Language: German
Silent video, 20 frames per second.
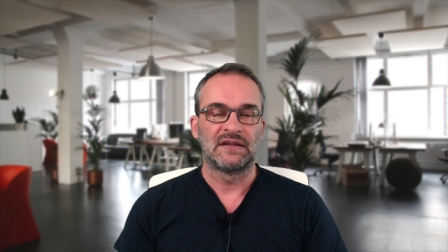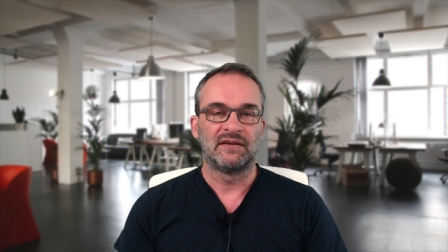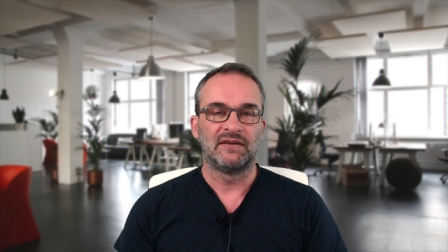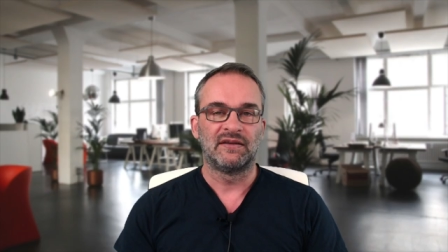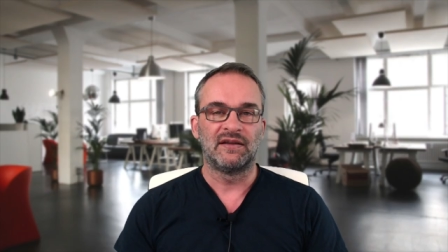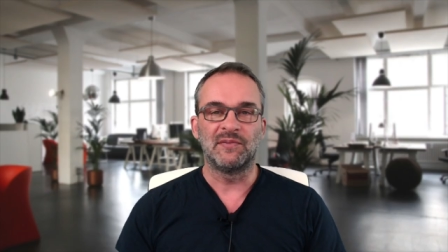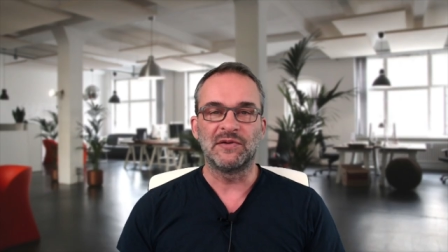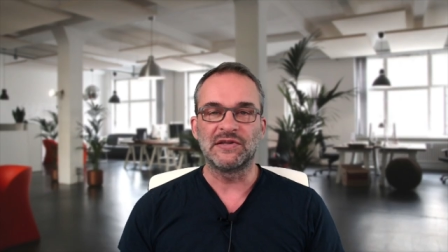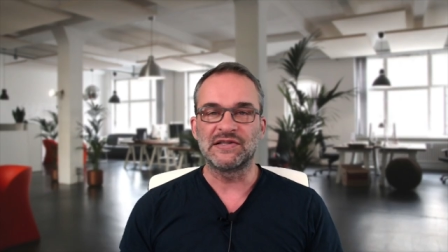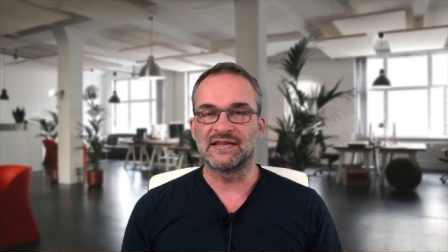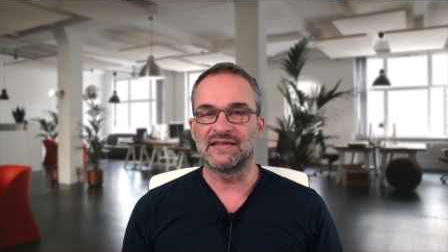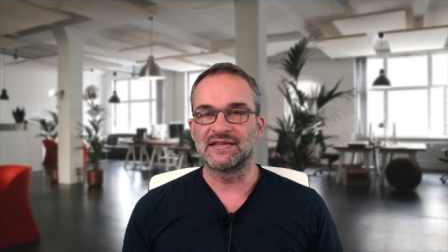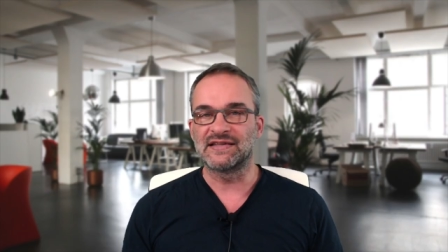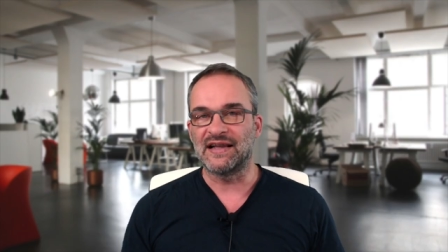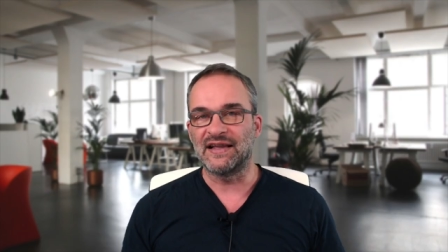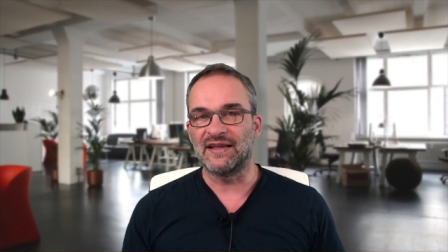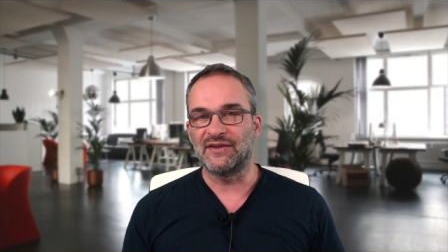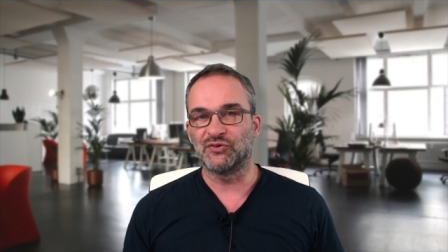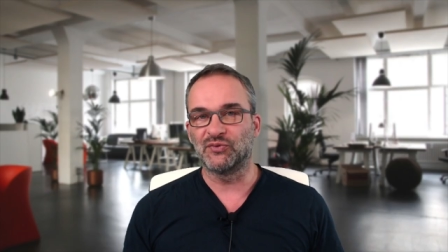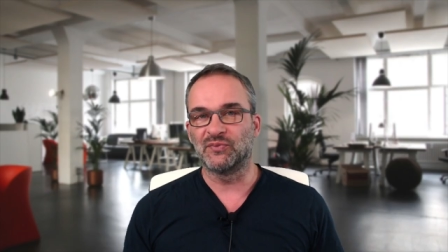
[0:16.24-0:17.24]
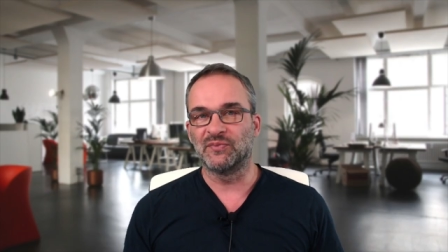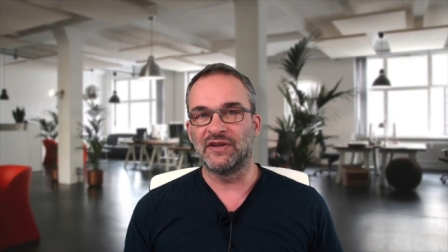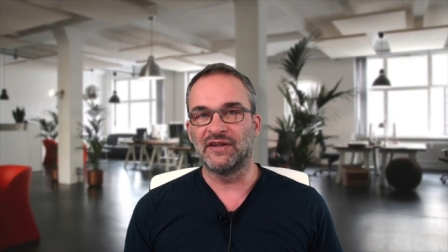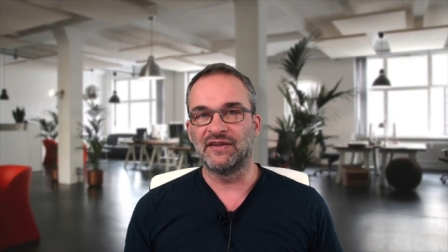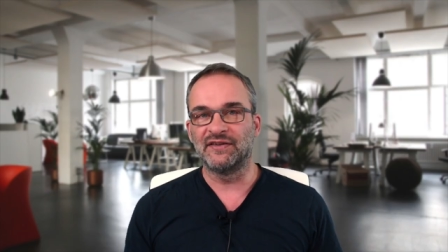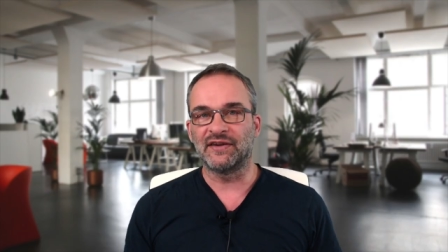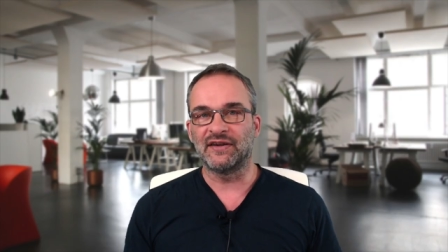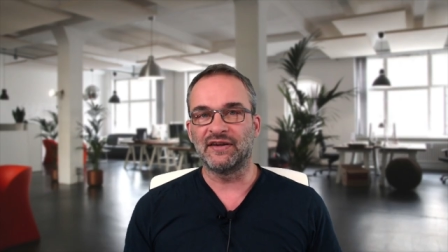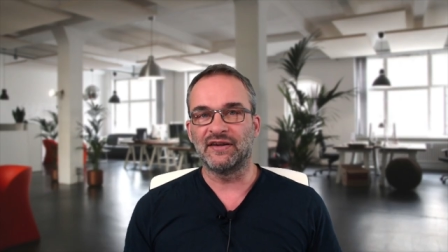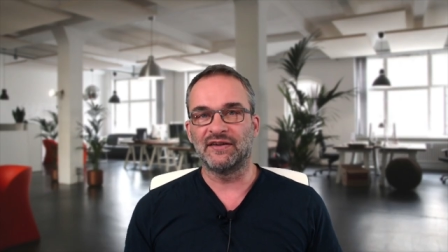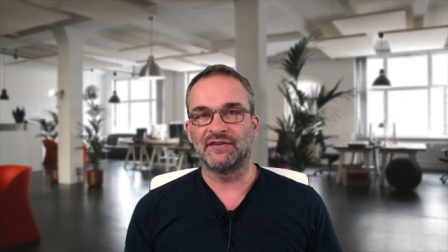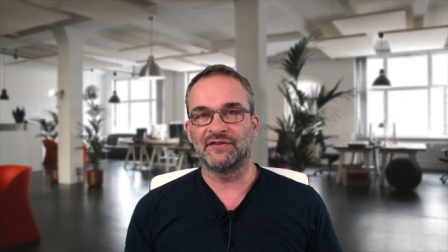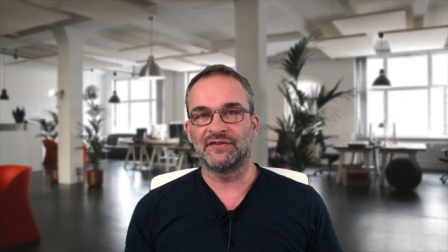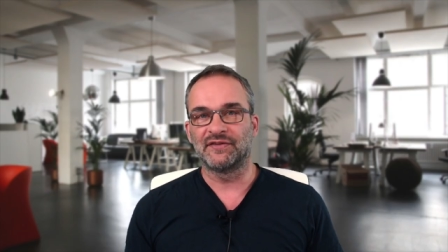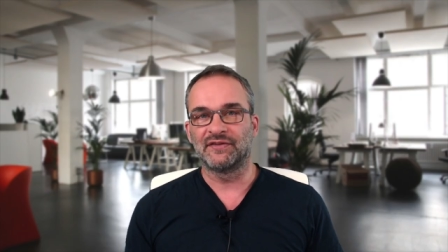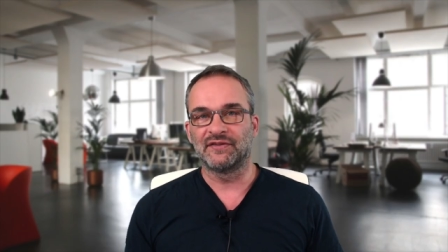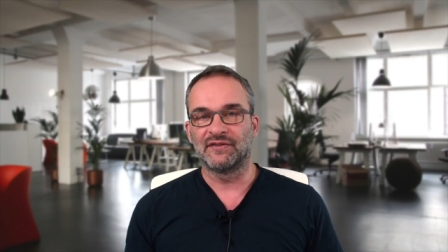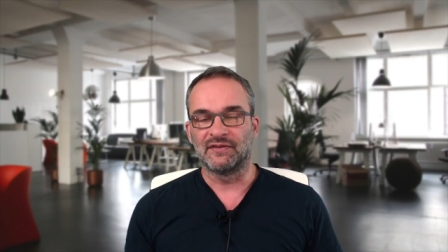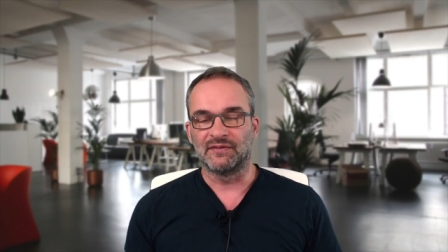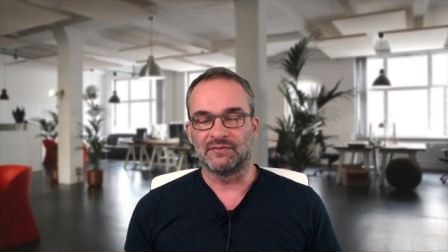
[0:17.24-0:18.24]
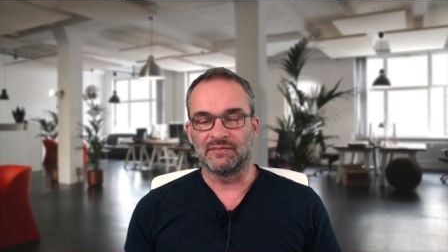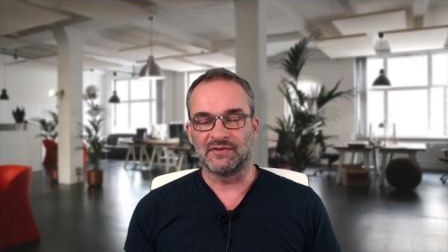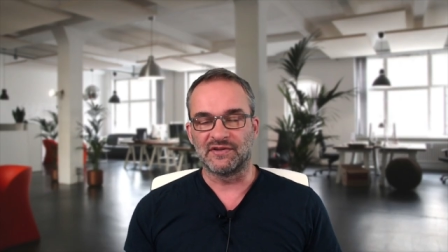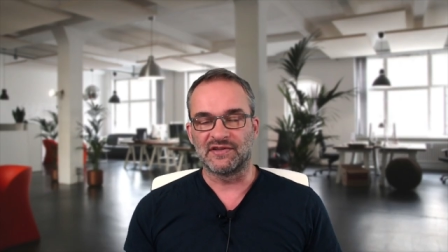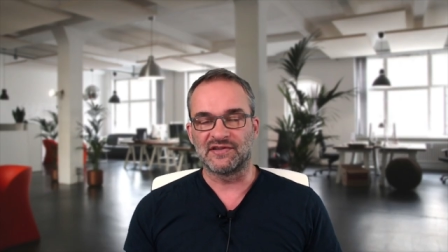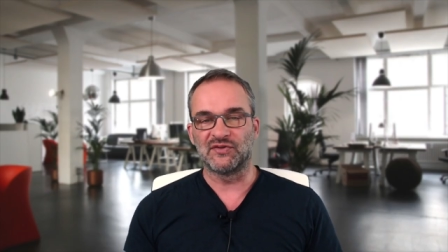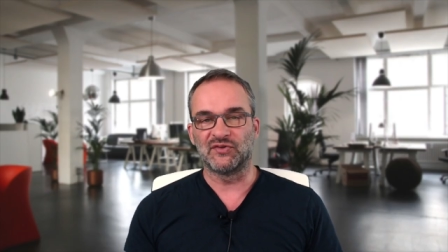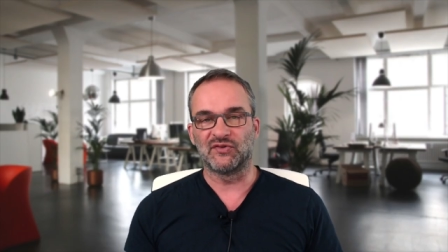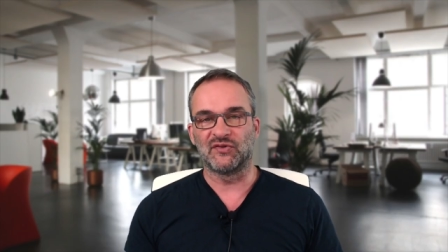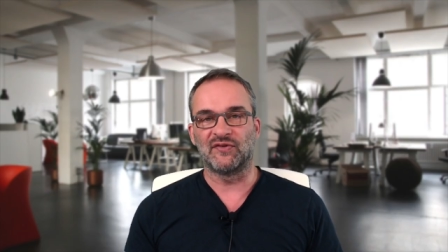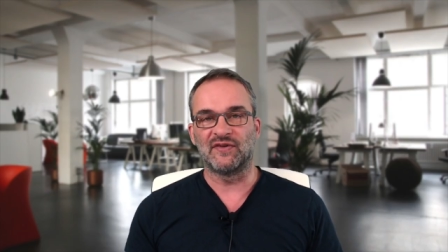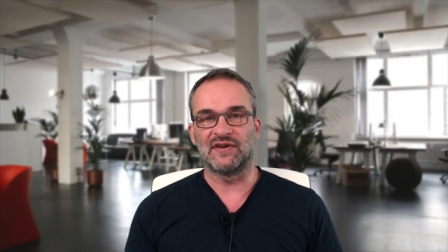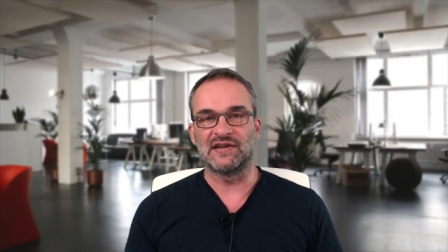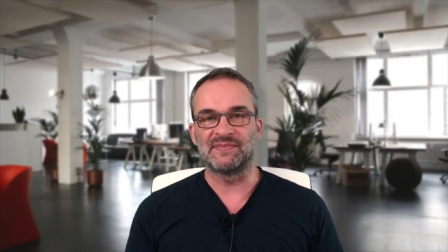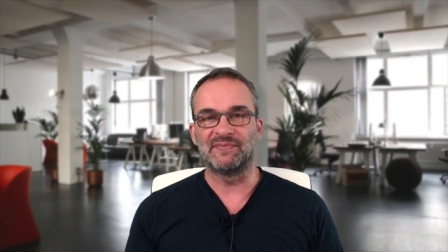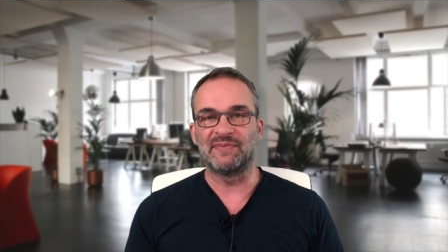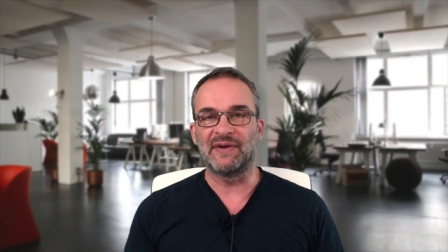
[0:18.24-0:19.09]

Die beste Zeit, um Internet bzw.